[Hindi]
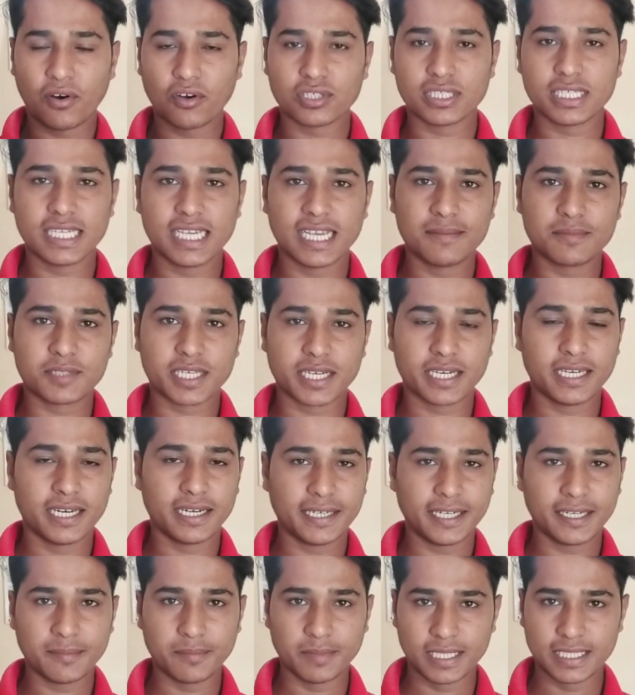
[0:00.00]
फौजी गेम से
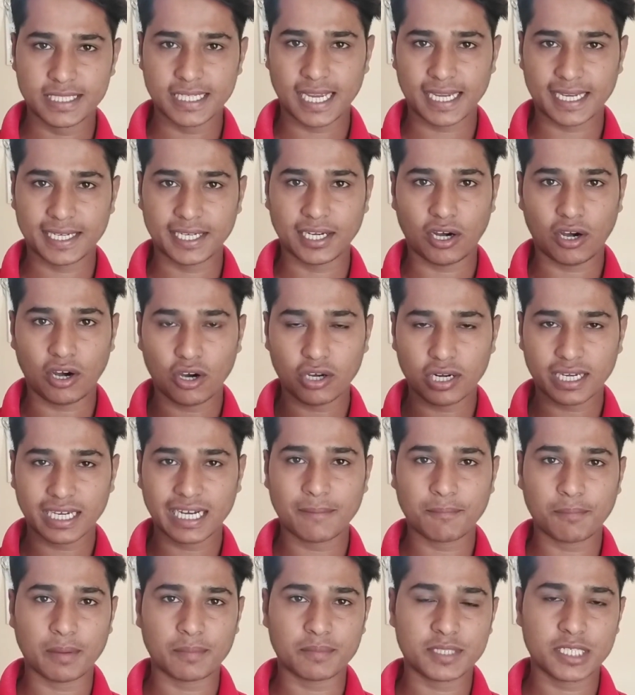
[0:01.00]
रिलेटेड मिल जाएगी और
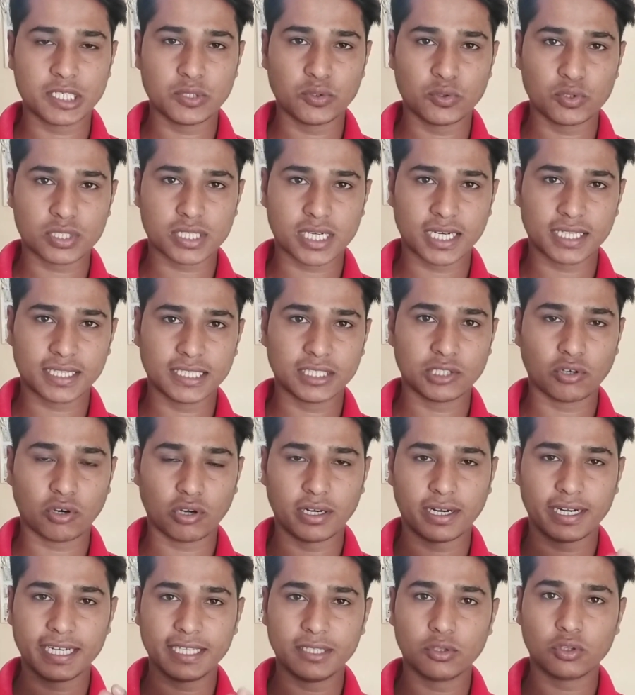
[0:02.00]
अगर आप पब्जी यूज करते हैं
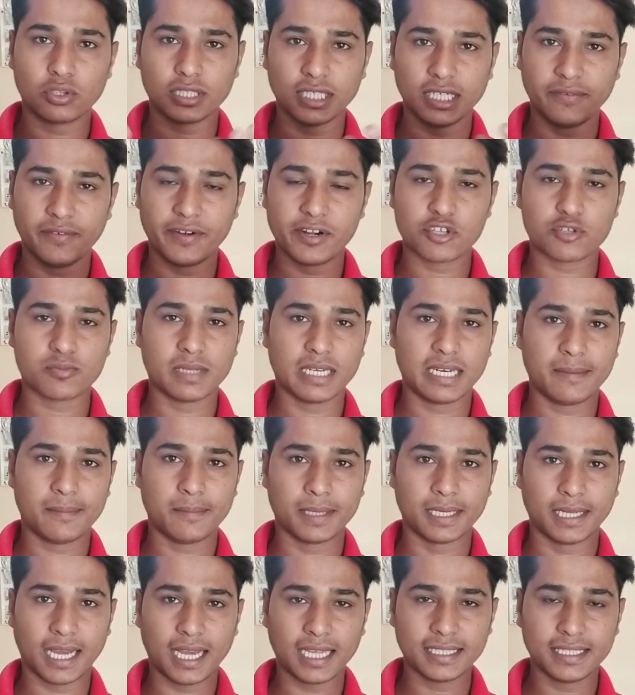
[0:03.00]
तो ऑलरेडी दो तीन वीडियोज मैंने
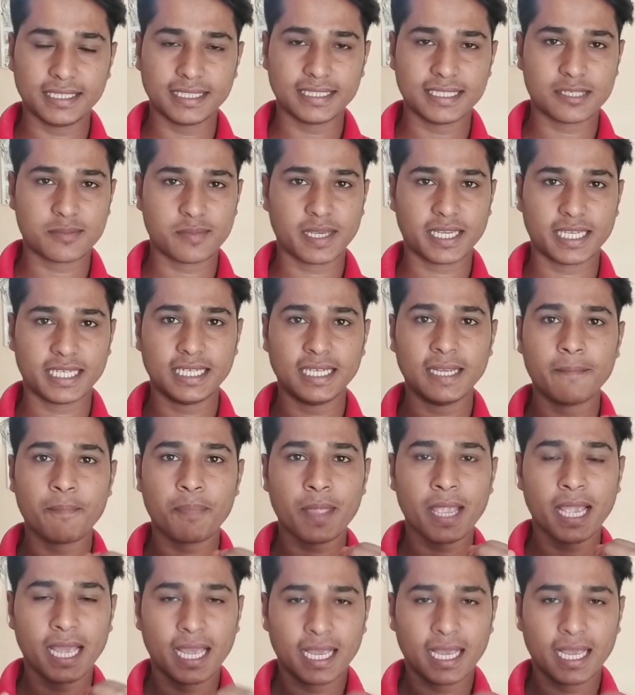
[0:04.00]
बता दिए जिसपे कि